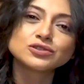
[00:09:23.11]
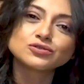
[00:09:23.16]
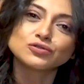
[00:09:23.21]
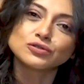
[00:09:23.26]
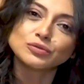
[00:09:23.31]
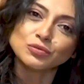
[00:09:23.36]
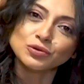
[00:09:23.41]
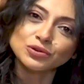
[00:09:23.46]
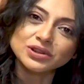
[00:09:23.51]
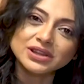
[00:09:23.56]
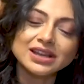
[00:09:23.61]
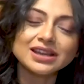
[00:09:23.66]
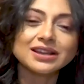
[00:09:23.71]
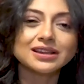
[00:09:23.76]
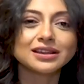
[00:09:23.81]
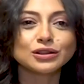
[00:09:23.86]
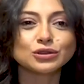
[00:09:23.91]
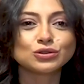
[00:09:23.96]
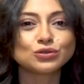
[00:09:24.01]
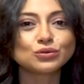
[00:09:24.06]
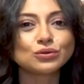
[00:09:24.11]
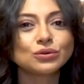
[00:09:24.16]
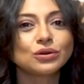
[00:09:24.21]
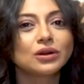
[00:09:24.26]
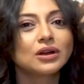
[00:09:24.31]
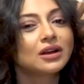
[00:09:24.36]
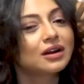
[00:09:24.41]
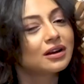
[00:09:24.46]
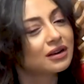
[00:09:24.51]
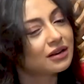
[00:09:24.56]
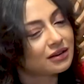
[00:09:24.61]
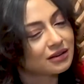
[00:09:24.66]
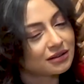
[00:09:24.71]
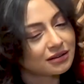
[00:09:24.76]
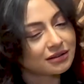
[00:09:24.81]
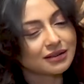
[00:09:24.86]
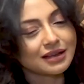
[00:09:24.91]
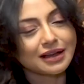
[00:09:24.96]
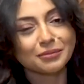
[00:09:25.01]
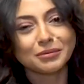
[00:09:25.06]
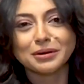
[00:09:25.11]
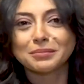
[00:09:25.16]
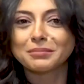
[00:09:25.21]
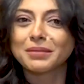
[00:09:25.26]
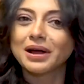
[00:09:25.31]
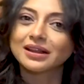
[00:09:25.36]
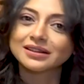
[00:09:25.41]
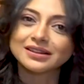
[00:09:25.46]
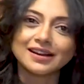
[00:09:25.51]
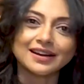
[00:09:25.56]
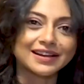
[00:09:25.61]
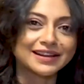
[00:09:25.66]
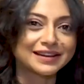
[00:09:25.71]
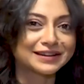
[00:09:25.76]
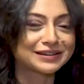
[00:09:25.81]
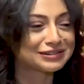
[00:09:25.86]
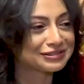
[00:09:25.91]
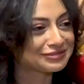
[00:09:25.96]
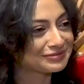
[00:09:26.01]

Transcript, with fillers: কিছুর মধ্যেই কিন্তু আমার মা থাকেন